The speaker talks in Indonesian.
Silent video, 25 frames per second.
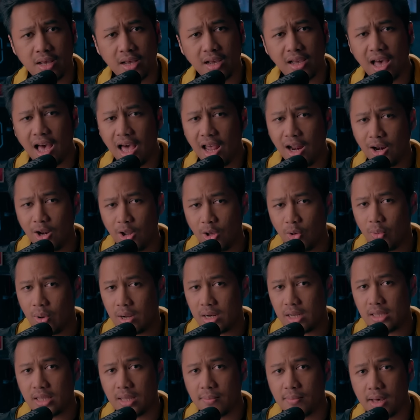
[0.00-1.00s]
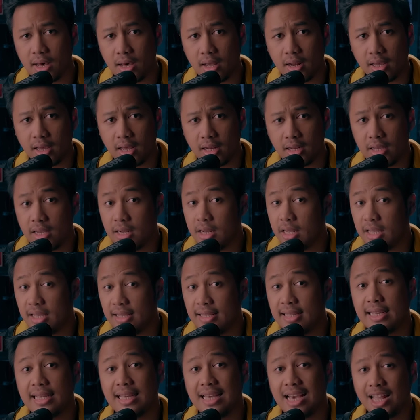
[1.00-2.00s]
Kalau wanita mengerikan ini
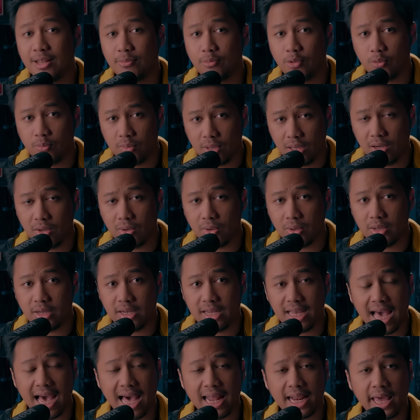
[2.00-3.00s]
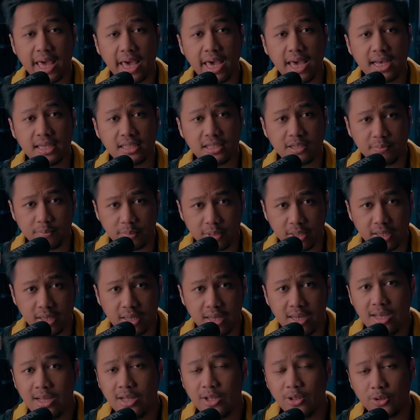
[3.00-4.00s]
nyegat mobil lo di area yang sepi,
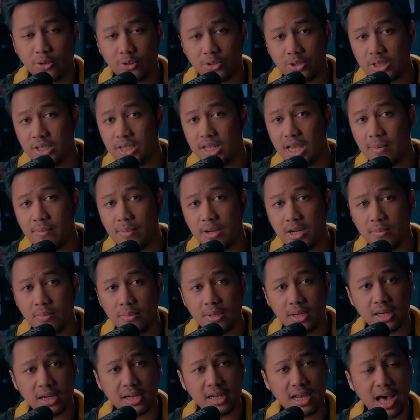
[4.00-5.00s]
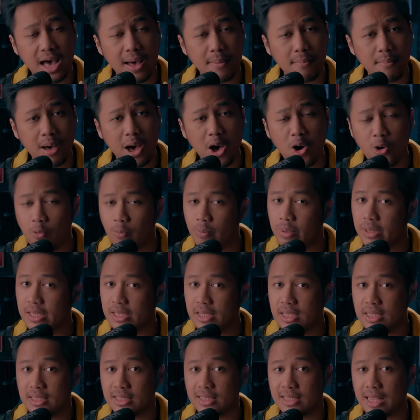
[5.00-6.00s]
terus dia bener-bener gak mau
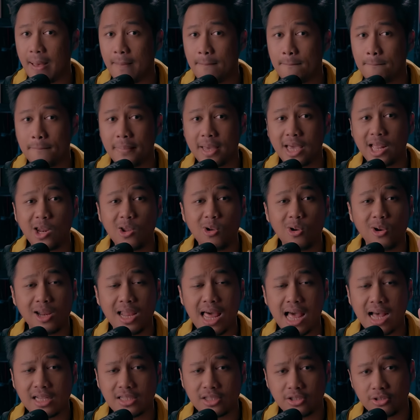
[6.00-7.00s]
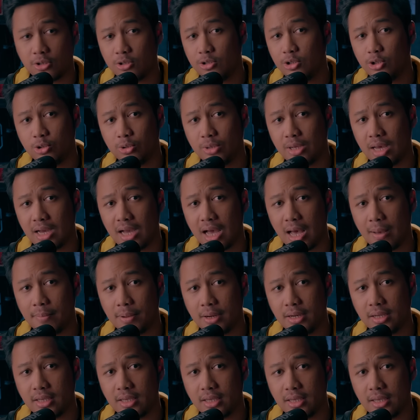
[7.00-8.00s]
pergi sampai lo klakson juga gak
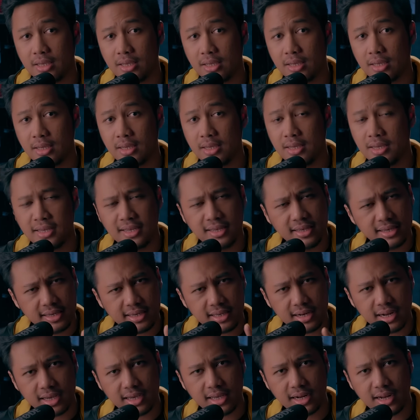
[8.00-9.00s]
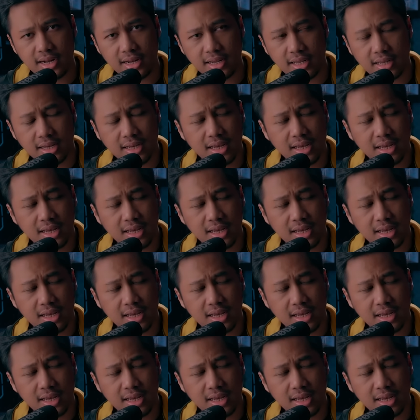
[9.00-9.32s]
pergi, kira-kira nih